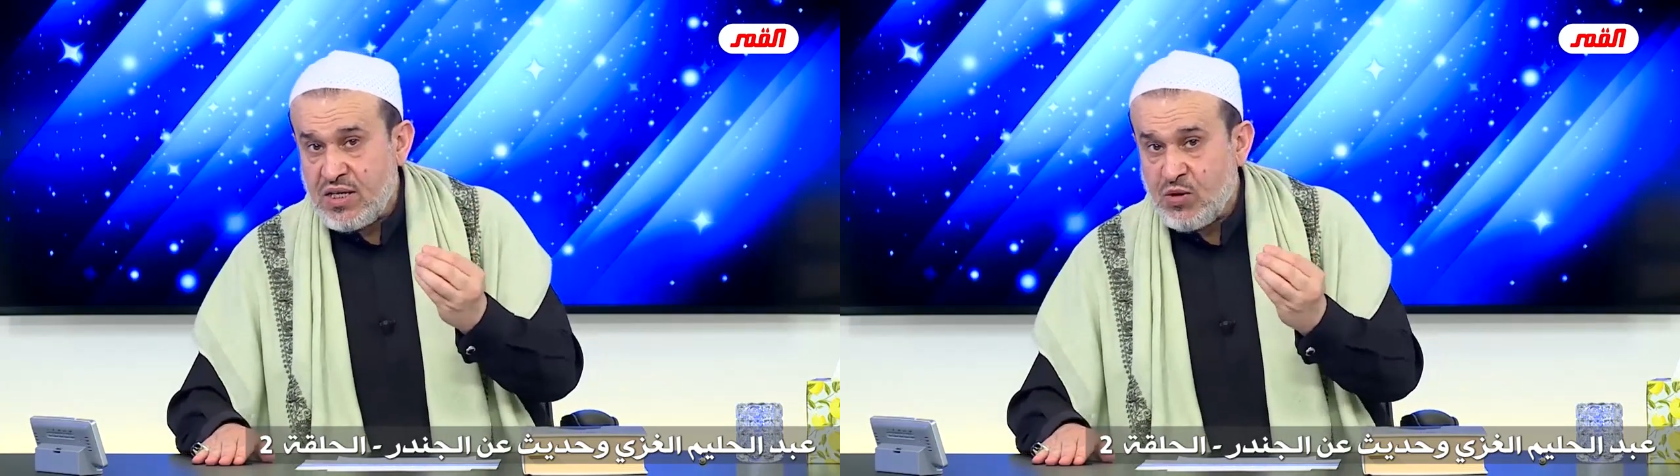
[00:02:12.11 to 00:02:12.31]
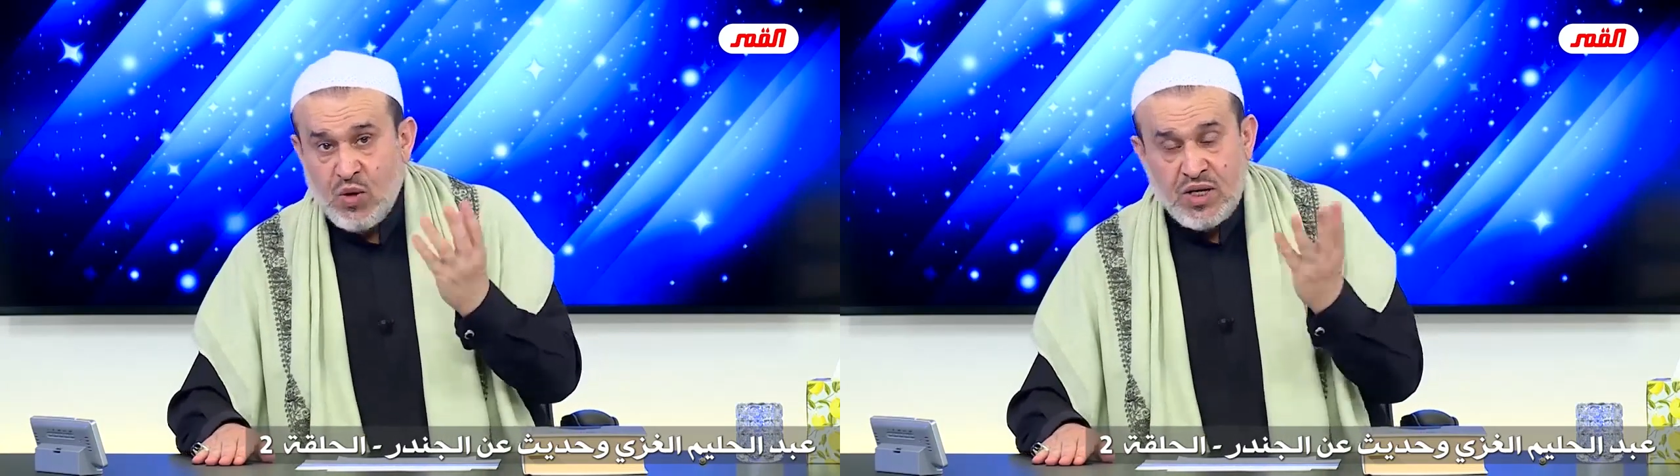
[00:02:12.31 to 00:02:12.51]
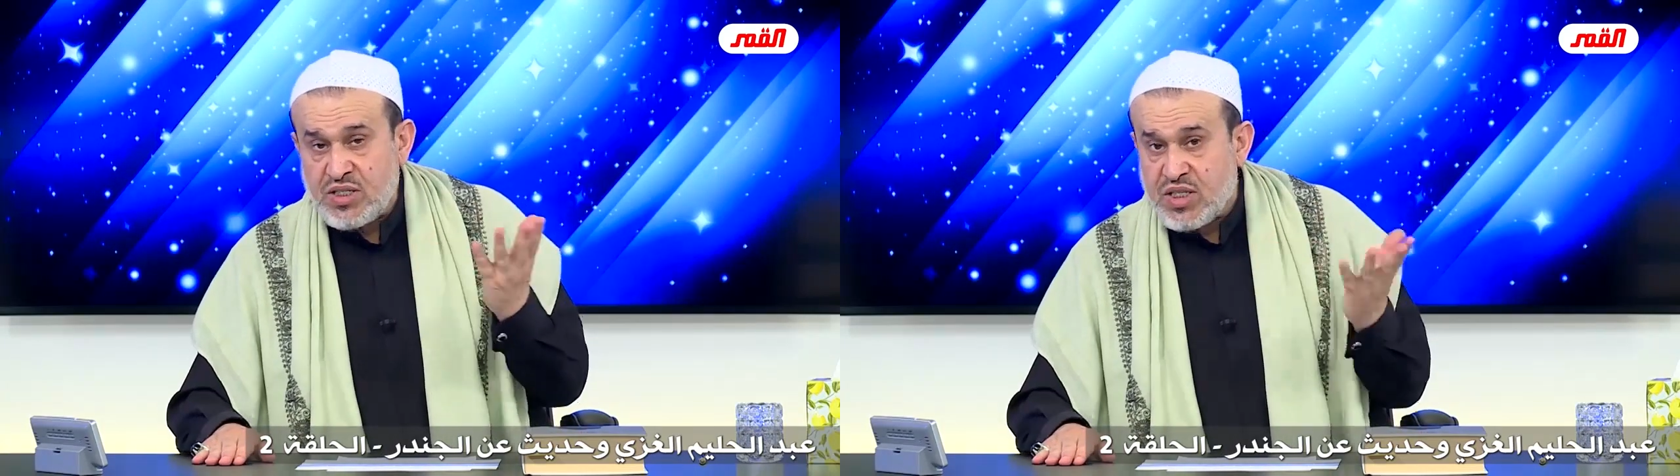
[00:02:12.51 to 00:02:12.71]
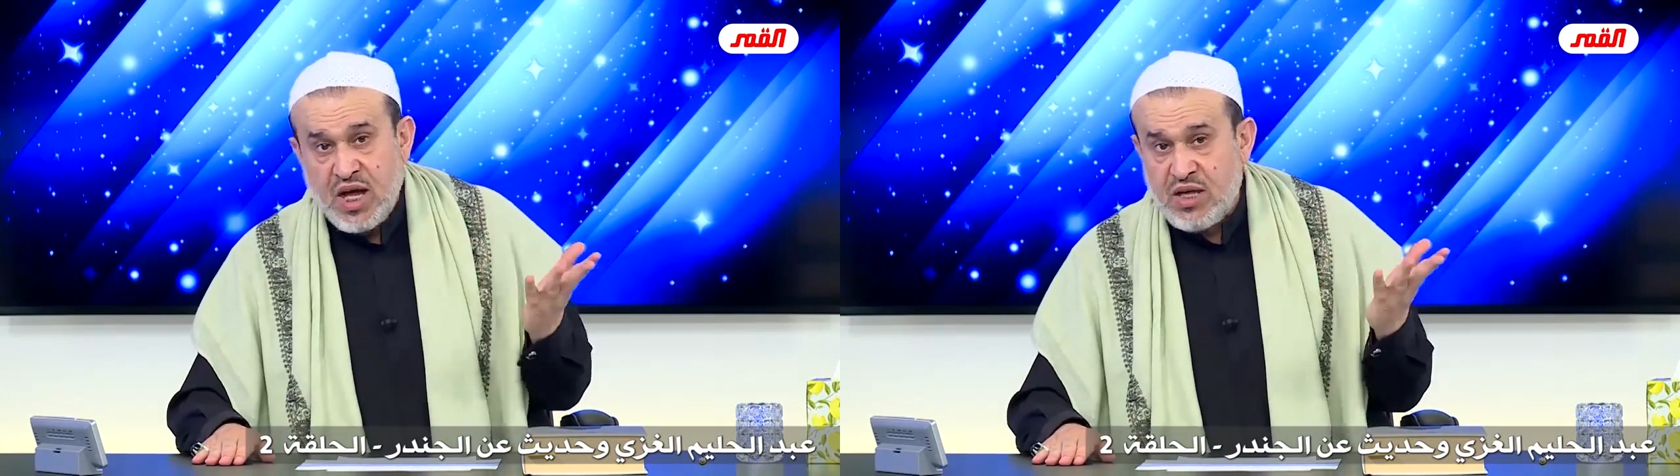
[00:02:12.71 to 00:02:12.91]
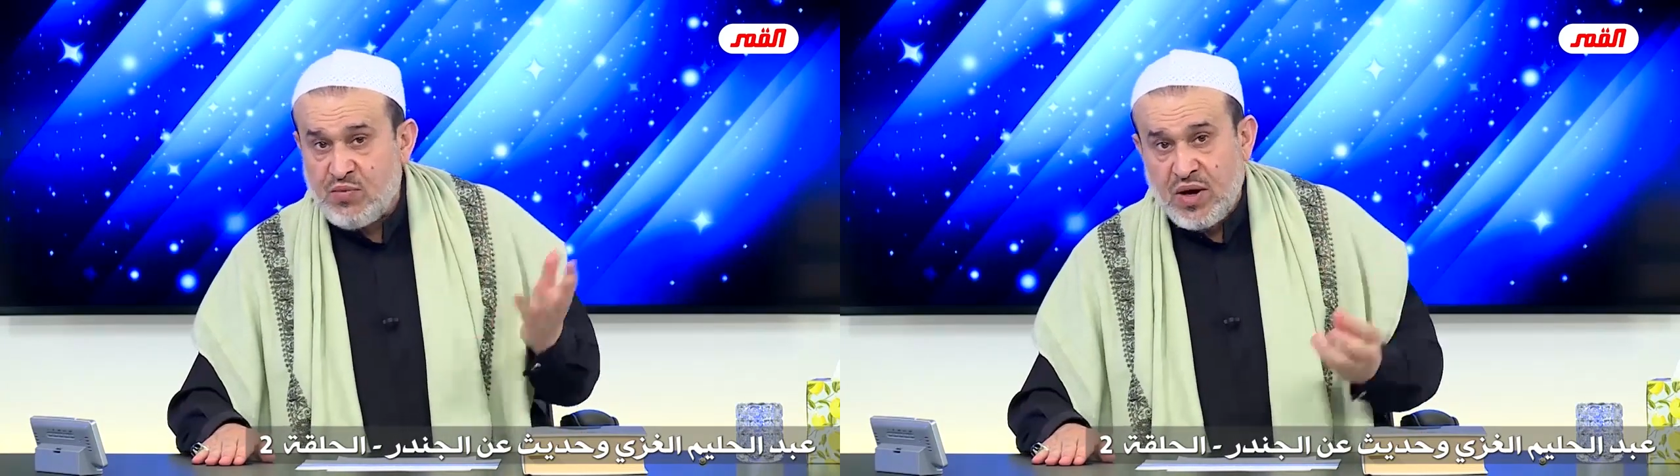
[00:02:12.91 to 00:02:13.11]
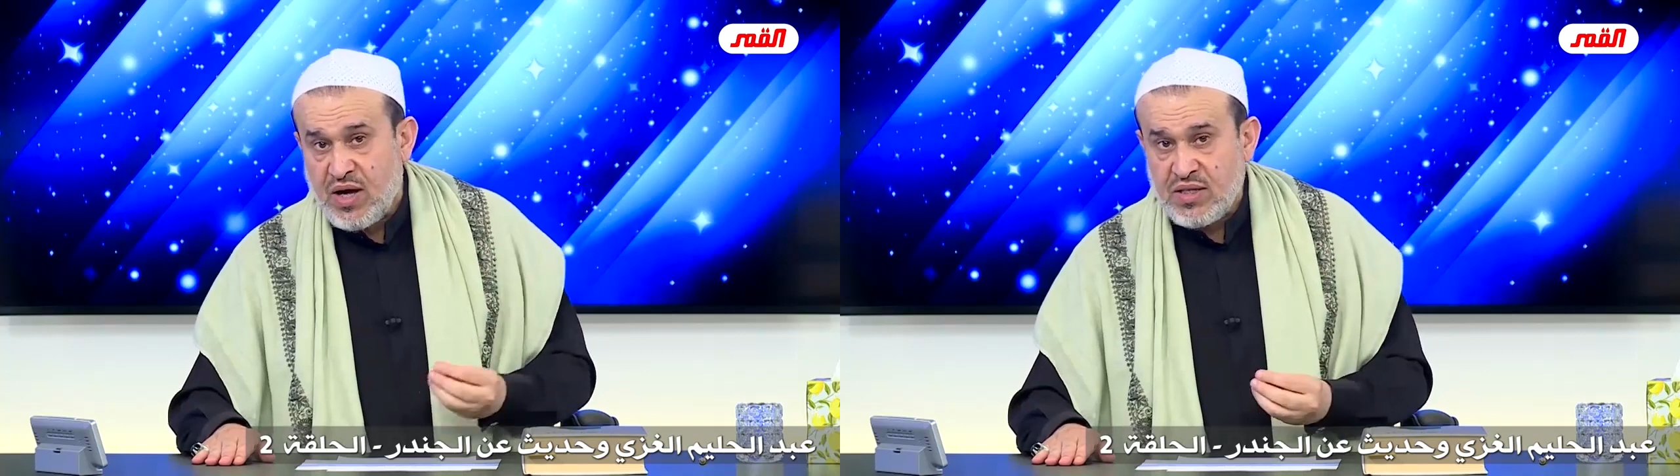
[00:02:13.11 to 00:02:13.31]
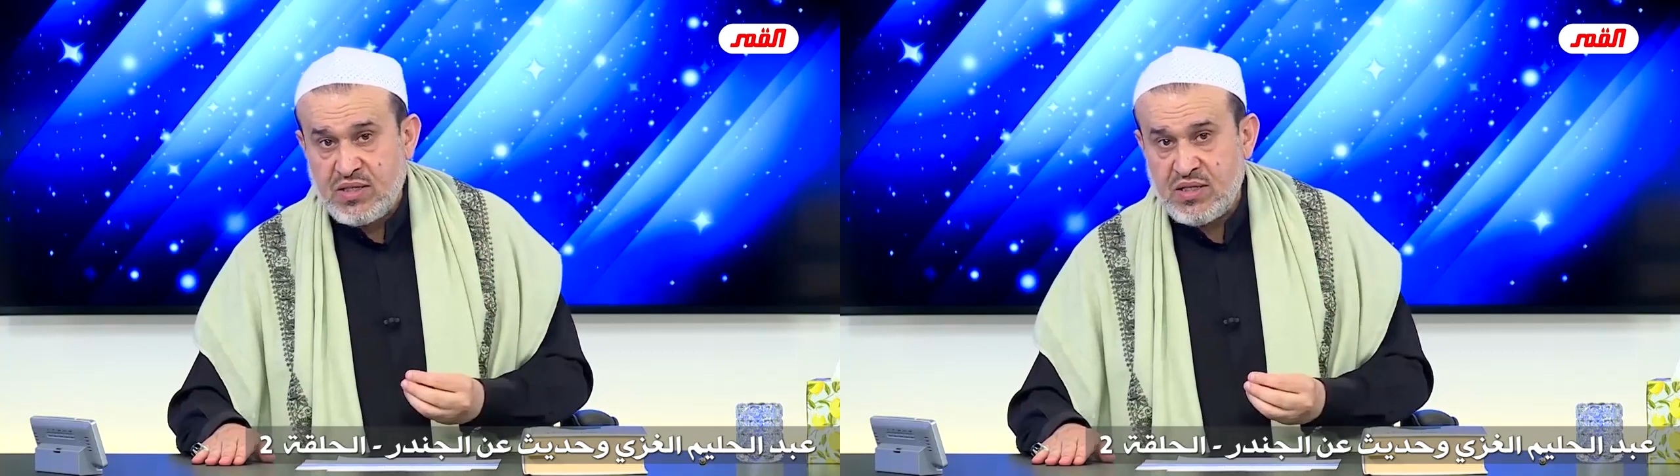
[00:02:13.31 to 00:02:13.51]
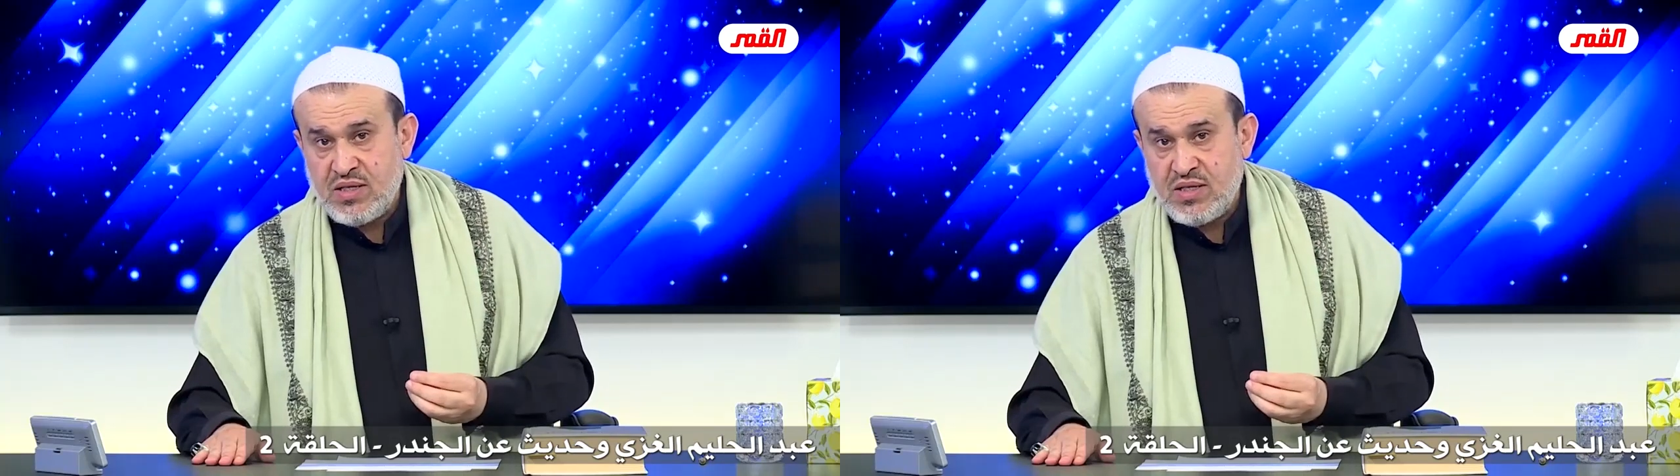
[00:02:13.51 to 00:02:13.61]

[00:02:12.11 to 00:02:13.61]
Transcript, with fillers: والنساء فقط